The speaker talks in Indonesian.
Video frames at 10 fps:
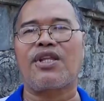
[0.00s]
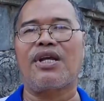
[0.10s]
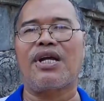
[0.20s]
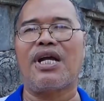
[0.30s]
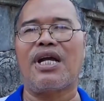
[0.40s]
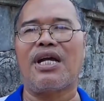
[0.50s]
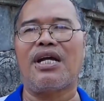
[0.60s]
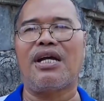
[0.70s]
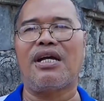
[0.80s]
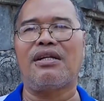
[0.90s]

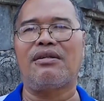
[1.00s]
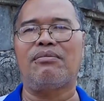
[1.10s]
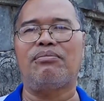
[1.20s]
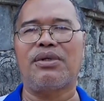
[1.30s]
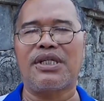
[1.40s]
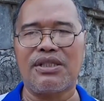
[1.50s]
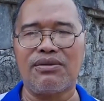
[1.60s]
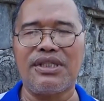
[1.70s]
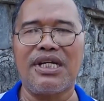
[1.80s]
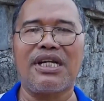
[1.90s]
Dengan
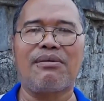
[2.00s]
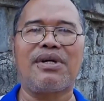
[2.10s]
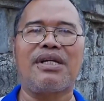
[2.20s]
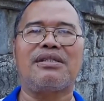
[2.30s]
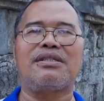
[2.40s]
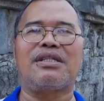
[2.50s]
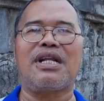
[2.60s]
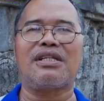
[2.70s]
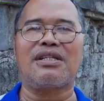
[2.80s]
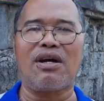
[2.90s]
begitu diharapkan
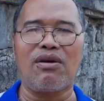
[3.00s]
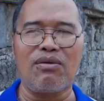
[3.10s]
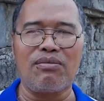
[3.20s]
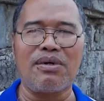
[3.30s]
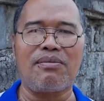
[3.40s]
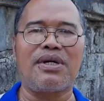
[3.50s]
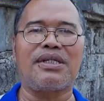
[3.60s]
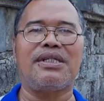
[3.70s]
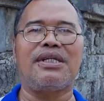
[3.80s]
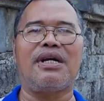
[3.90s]
setelah tahu
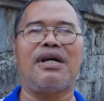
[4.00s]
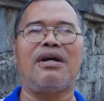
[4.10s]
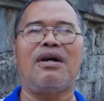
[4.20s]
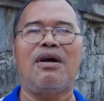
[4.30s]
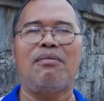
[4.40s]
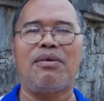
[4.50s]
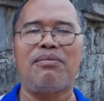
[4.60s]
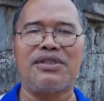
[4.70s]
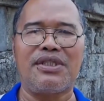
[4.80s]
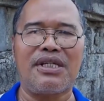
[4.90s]
bahwa dia
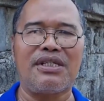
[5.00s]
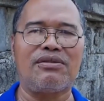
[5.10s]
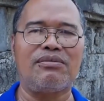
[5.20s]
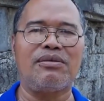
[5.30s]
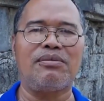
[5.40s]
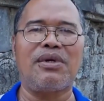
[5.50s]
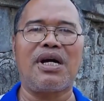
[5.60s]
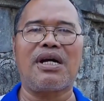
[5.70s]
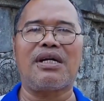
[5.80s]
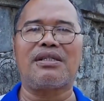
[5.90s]
pembersihan itu
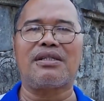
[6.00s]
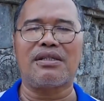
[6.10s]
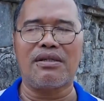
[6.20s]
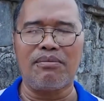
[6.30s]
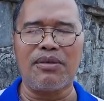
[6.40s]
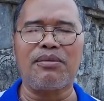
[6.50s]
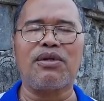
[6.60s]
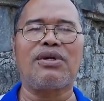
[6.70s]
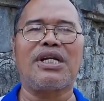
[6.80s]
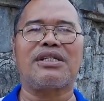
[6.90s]
memakan, eh,
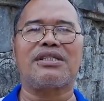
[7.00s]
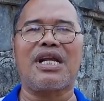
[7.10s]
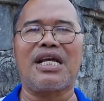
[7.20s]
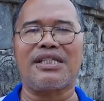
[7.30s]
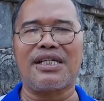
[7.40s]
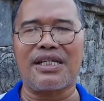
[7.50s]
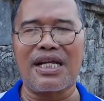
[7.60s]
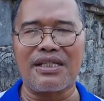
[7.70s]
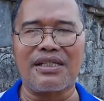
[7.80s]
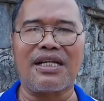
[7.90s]
memerlukan
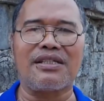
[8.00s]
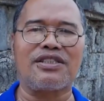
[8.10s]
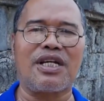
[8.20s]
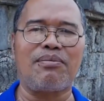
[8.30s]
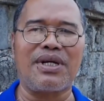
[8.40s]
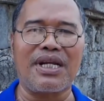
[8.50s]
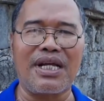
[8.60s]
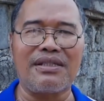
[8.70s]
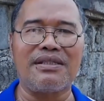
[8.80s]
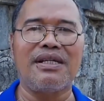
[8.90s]
ketelatenan dan
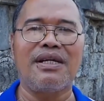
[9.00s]
kesabaran,